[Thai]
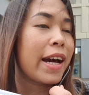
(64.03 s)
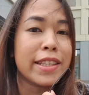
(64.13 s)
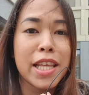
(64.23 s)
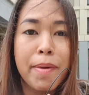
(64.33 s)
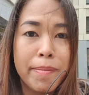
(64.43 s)
ร
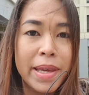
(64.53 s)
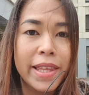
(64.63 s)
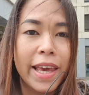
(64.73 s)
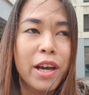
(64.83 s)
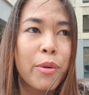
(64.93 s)
ที่ไม่มี
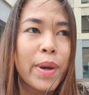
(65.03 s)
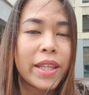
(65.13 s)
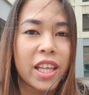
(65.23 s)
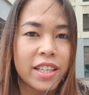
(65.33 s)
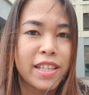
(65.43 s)
take away
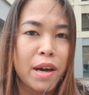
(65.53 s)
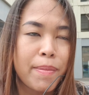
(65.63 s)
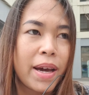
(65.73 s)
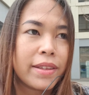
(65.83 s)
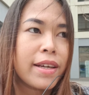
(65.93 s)
แต่สามา
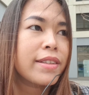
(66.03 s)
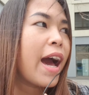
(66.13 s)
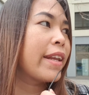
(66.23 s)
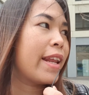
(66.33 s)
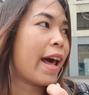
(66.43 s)
รถนั่งทาน
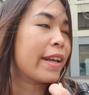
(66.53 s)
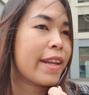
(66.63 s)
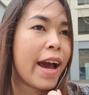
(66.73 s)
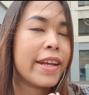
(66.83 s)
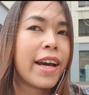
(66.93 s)
ในร้าน
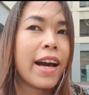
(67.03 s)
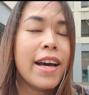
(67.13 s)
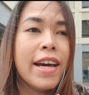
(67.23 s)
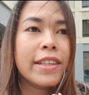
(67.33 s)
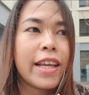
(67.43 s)
ได้นะคะ
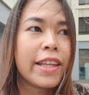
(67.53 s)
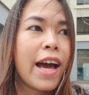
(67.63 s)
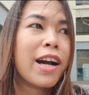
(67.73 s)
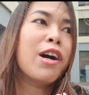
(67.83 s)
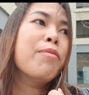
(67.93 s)
แต่ถ้า
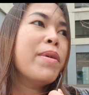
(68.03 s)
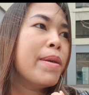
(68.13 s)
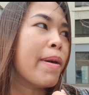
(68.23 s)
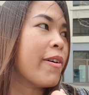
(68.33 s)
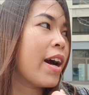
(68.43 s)
เขามีแบ
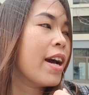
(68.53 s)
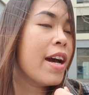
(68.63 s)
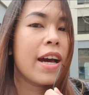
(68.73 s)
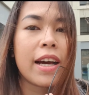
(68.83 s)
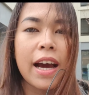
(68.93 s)
บว่า
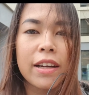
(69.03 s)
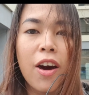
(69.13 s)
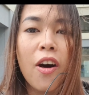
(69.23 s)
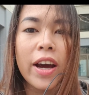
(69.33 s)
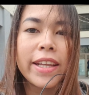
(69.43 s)
ข้างนอ
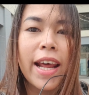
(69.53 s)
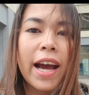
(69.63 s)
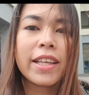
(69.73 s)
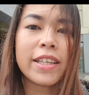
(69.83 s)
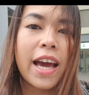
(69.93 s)
กให้นั่ง
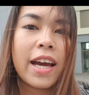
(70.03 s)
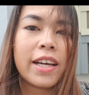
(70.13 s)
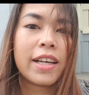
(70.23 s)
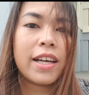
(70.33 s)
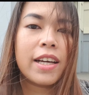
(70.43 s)
อย่างเงี้ย
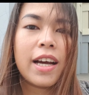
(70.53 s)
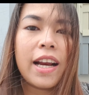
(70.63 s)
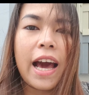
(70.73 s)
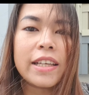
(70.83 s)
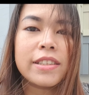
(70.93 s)
ข้างห
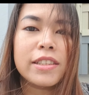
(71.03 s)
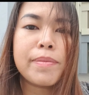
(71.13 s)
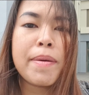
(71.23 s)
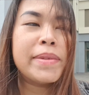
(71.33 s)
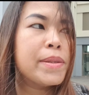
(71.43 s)
ลังเนี่ยใช่ไหม
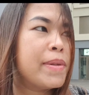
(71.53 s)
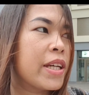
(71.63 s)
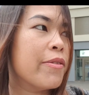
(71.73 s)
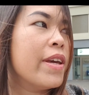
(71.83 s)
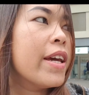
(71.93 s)
มันจะมี
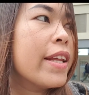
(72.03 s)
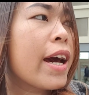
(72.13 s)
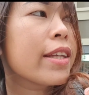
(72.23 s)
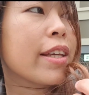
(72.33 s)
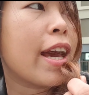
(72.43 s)
เก้าอี้ให้นั่ง
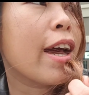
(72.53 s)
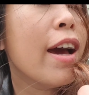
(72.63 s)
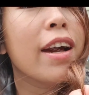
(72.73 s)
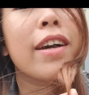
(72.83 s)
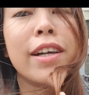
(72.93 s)
อย่างเงี้ย
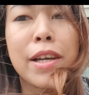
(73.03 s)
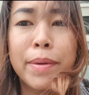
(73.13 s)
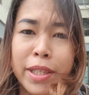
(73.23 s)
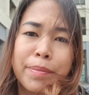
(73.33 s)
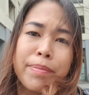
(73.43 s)
คือมัน
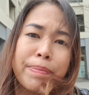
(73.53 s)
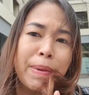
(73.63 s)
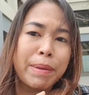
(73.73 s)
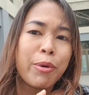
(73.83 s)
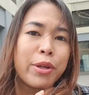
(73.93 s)
ก็เป็
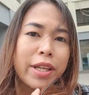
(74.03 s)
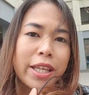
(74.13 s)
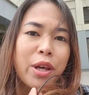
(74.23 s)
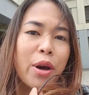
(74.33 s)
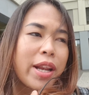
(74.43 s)
นผลดี
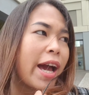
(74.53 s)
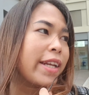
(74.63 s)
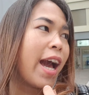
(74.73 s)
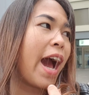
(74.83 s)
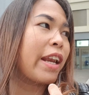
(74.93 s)
ต่อร้านอา
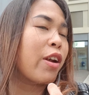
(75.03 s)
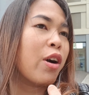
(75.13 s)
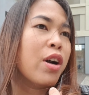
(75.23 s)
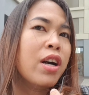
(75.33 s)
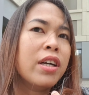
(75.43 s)
หารเนาะ
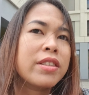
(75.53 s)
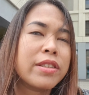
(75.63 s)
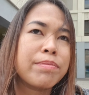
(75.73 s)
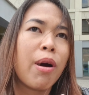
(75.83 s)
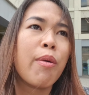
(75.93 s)

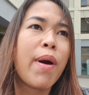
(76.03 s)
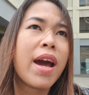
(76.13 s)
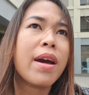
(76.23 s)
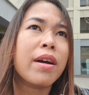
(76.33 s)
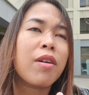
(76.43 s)
เพราะว่า
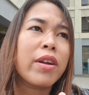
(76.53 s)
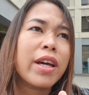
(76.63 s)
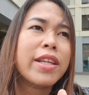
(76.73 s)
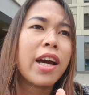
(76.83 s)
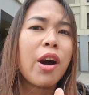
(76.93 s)
ก่อนหน้า
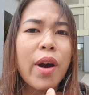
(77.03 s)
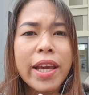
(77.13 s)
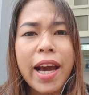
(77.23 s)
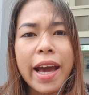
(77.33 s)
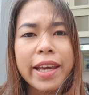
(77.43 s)
นี้เขาให้
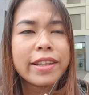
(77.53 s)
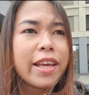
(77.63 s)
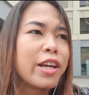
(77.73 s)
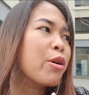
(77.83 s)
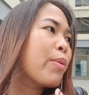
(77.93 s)
ขายแค่
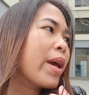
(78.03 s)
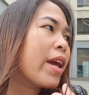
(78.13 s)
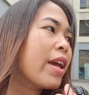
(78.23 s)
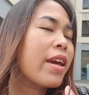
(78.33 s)
take away